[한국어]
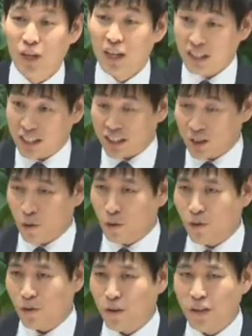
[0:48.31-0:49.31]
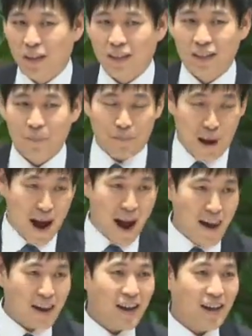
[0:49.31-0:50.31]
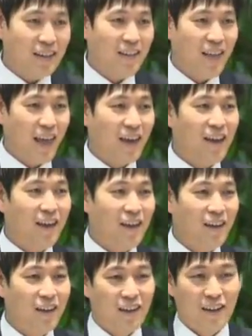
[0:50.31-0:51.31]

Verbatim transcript: 크고 그 빨간 해가